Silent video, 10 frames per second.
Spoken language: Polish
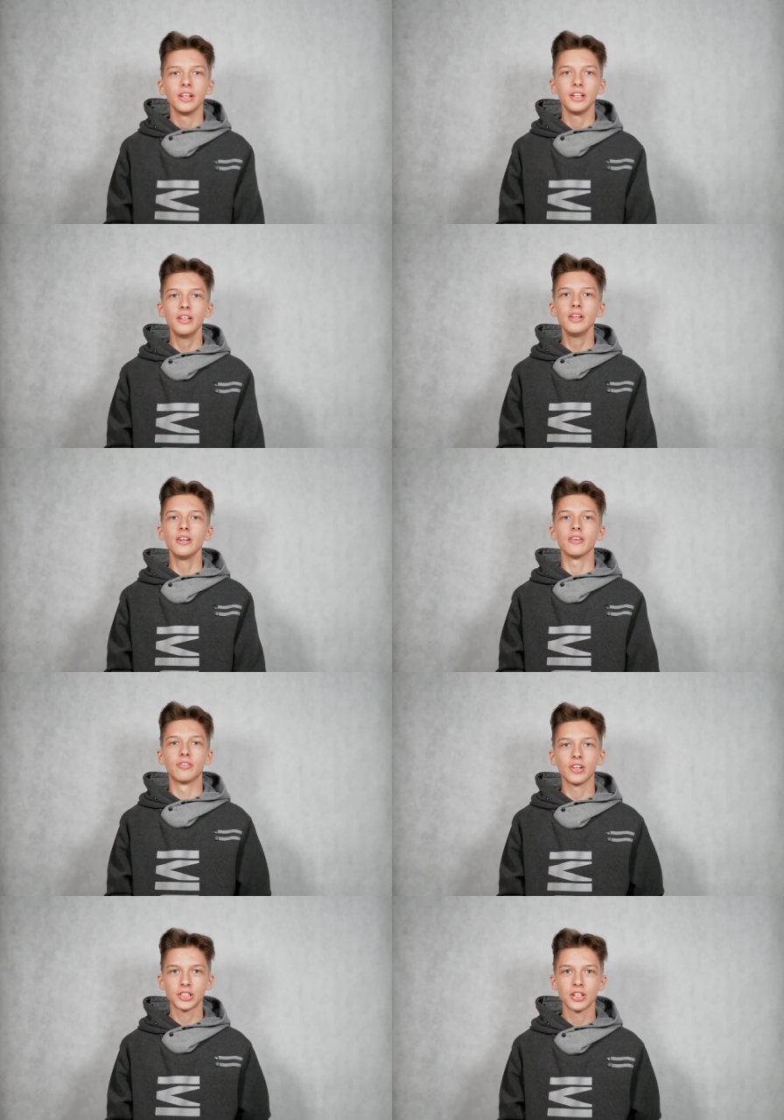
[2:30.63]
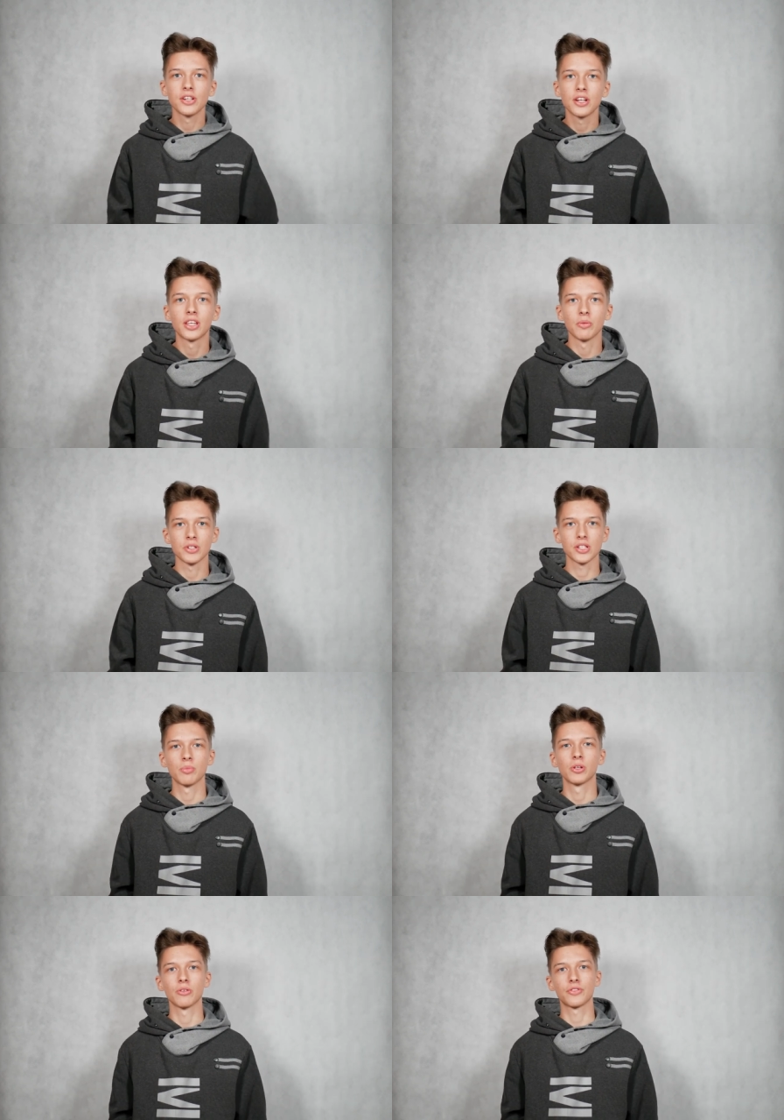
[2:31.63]
I właśnie dzięki temu, że
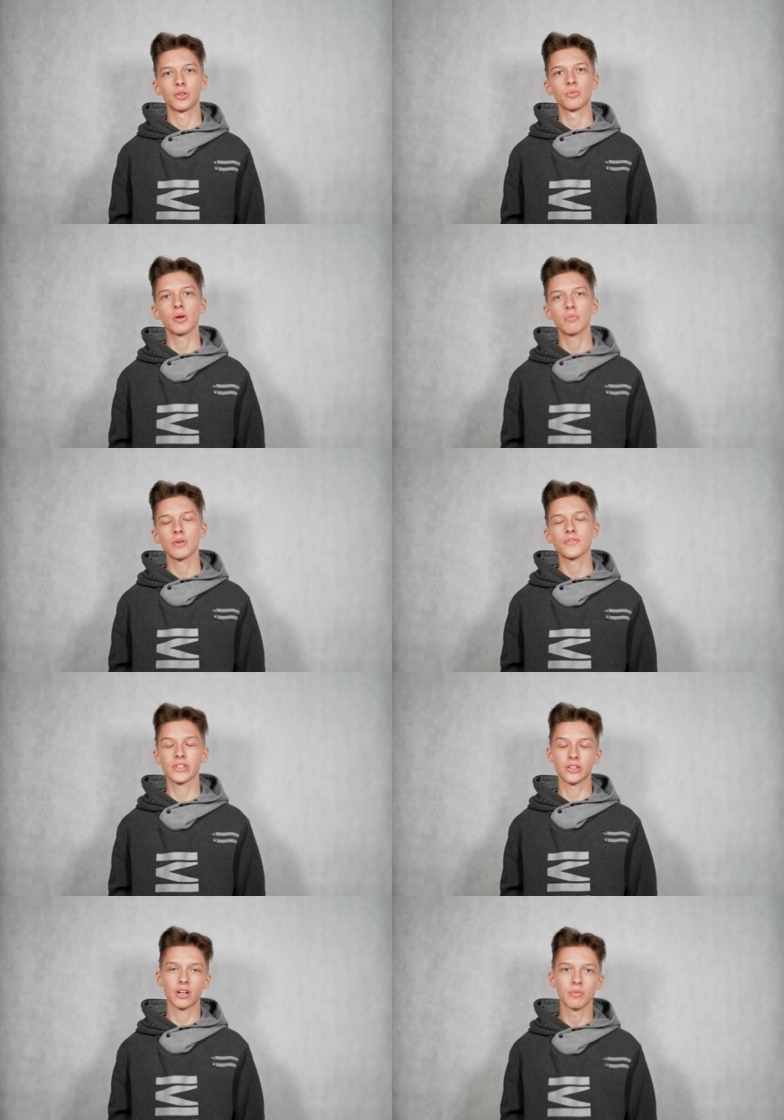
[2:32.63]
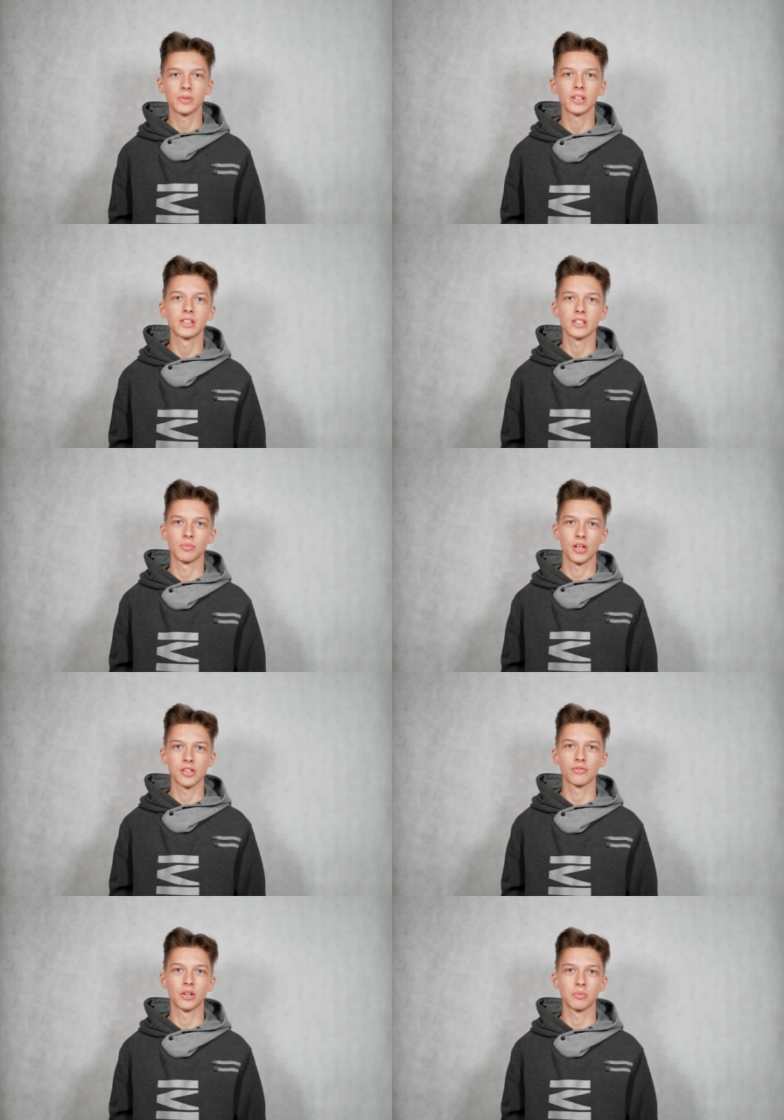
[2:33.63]
sobie to uświadomiłem, byłem w stanie kompletnie zmienić
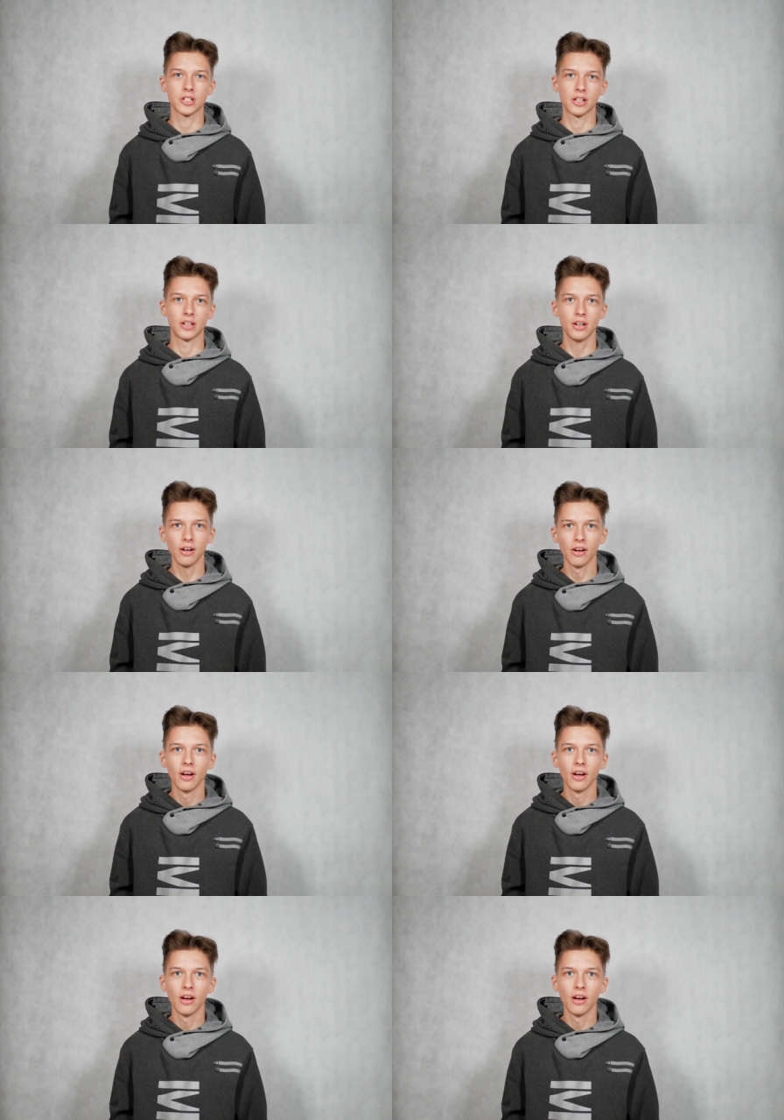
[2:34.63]
swoje myślenie